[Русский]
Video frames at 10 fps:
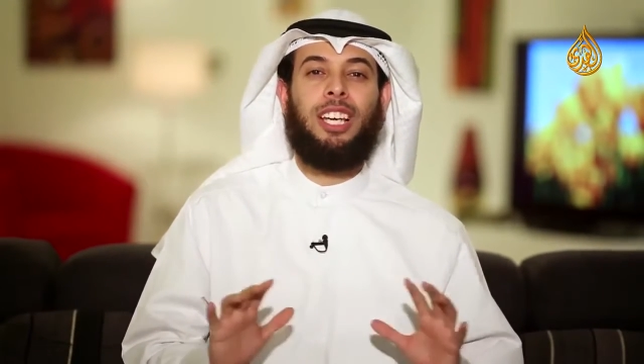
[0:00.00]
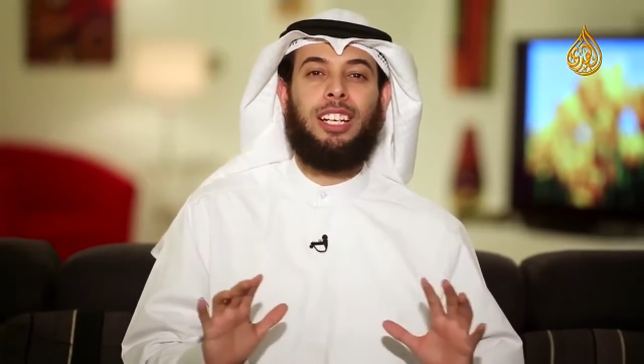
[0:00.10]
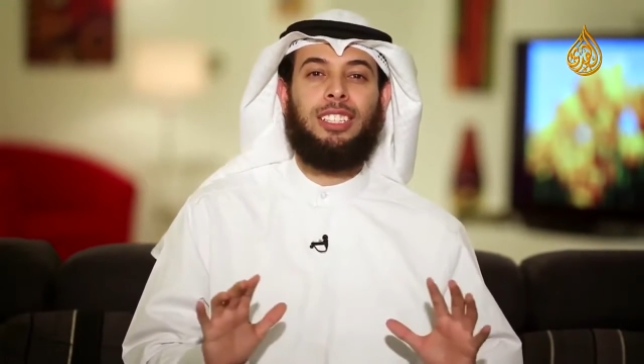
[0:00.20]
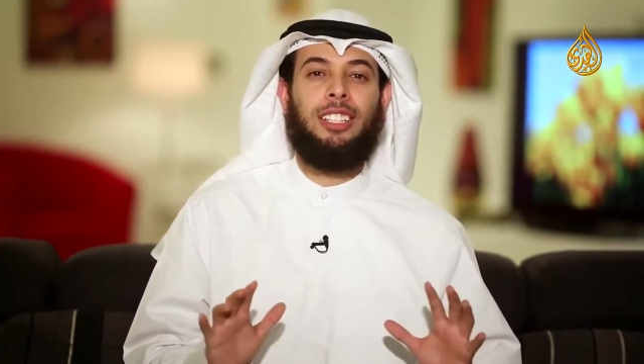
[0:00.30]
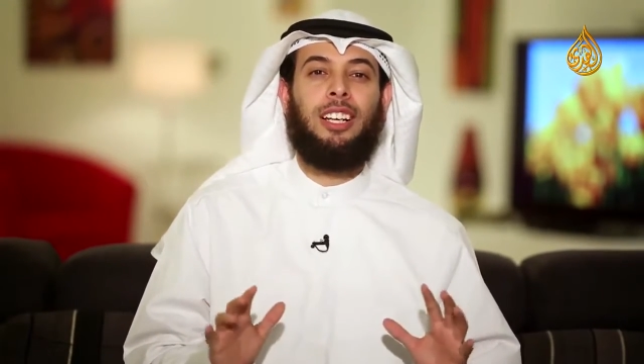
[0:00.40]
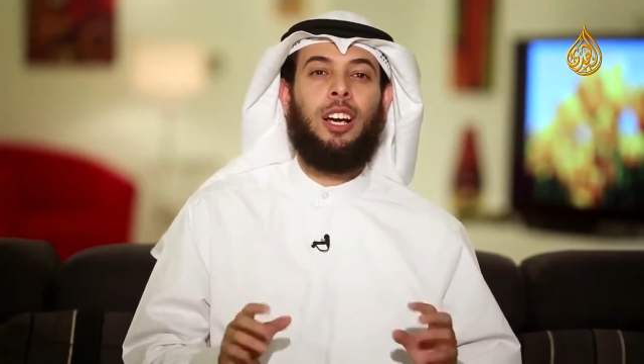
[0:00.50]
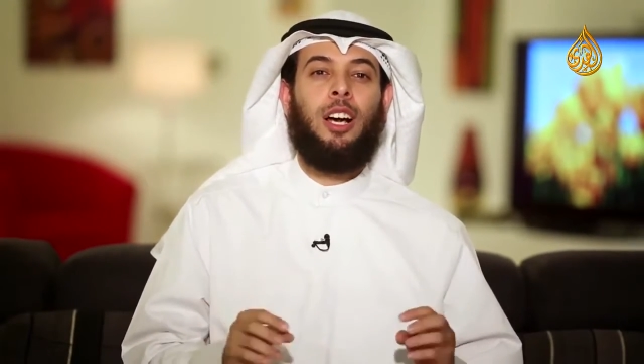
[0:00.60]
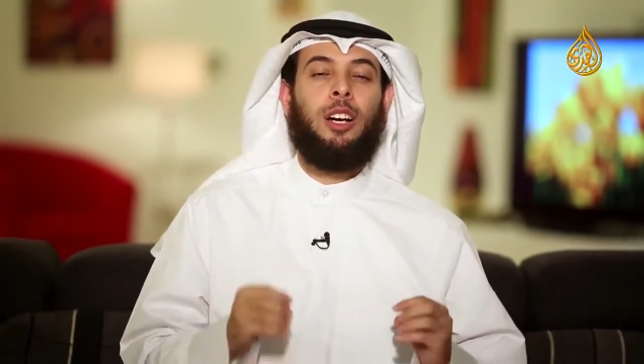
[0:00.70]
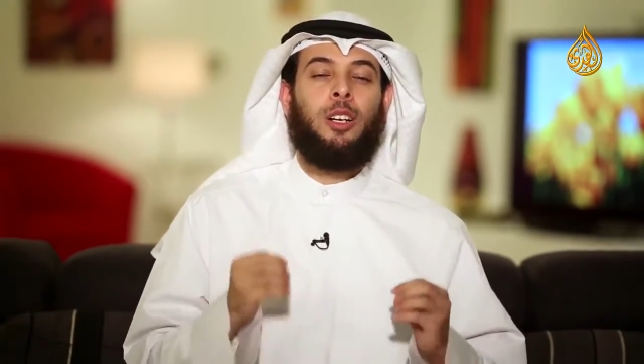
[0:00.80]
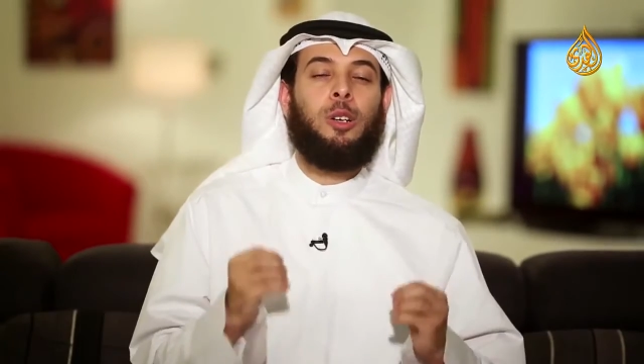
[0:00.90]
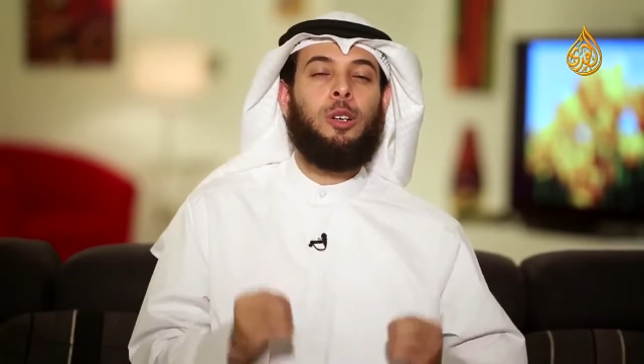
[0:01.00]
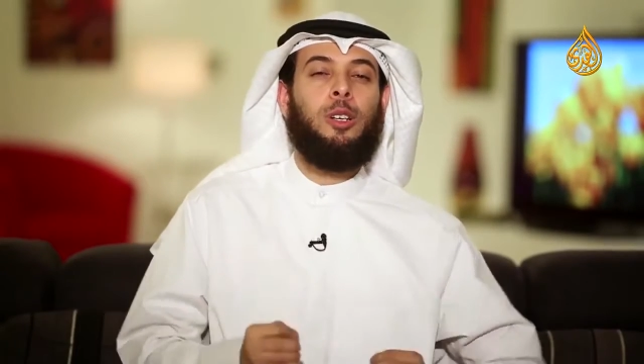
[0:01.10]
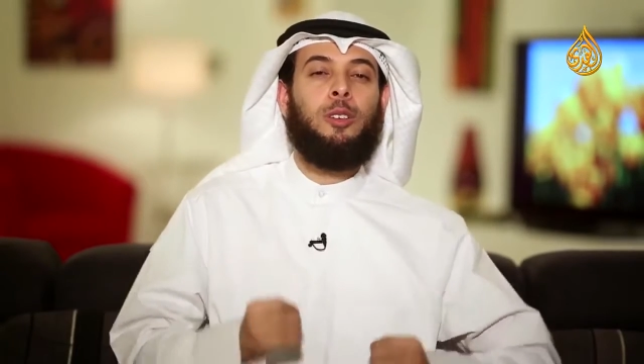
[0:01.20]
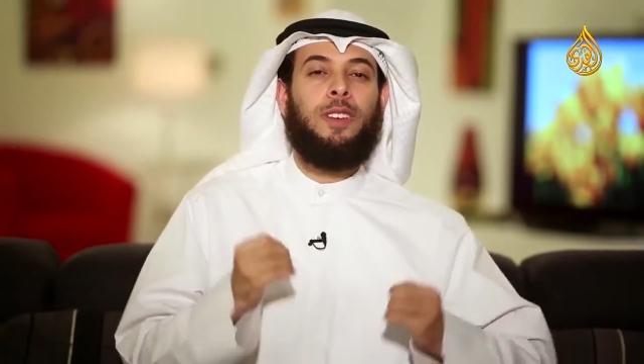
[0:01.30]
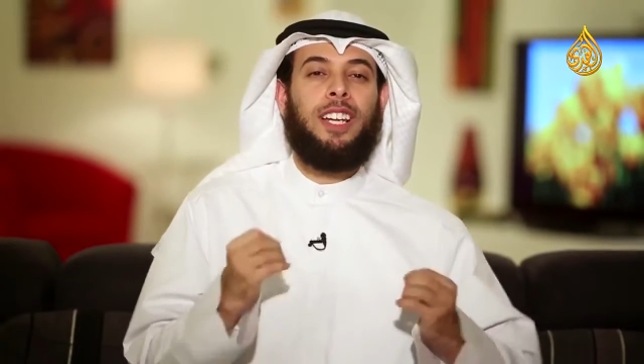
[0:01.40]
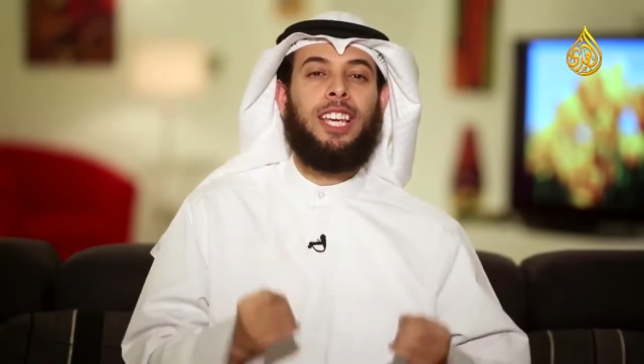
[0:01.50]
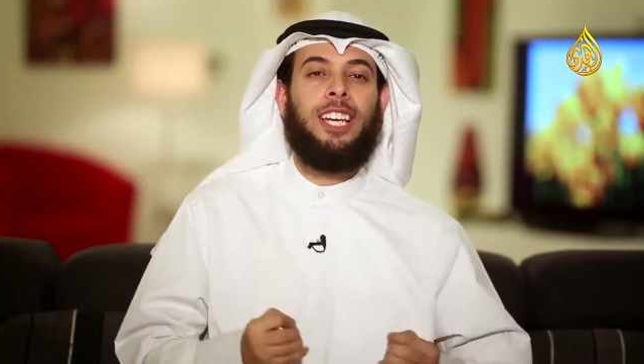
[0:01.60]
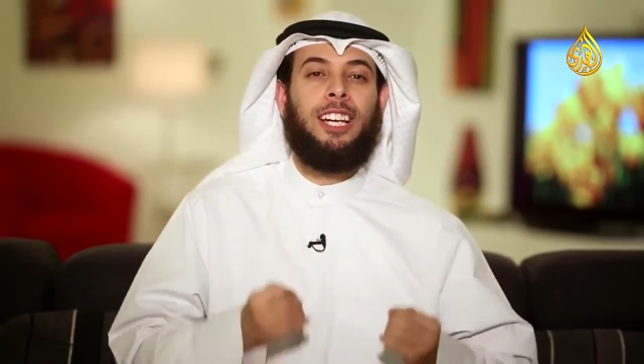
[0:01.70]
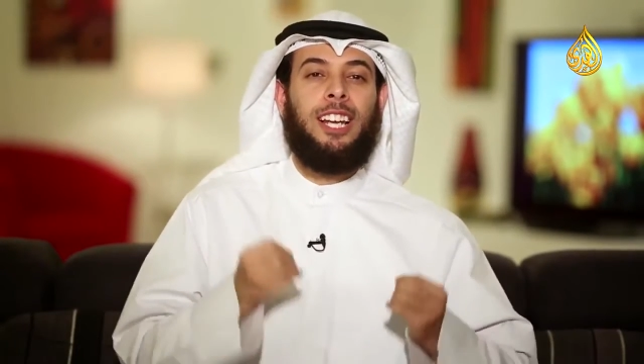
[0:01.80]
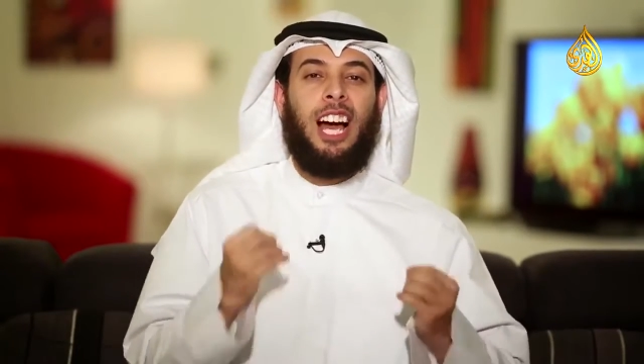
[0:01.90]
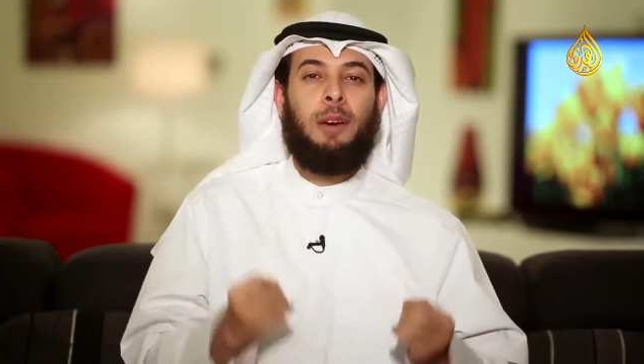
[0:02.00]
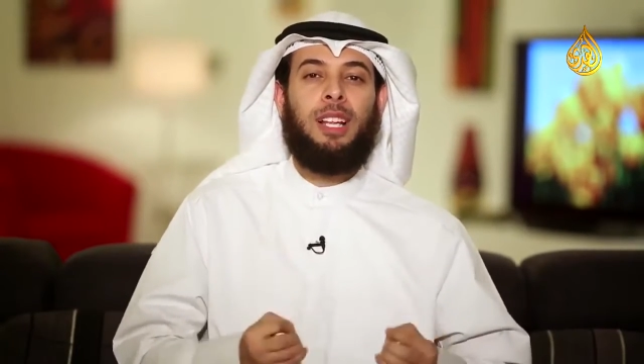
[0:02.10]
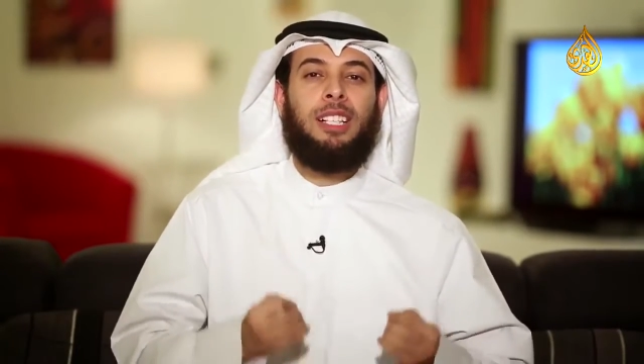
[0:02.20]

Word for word: Вся съемочная группа растрогалась от ее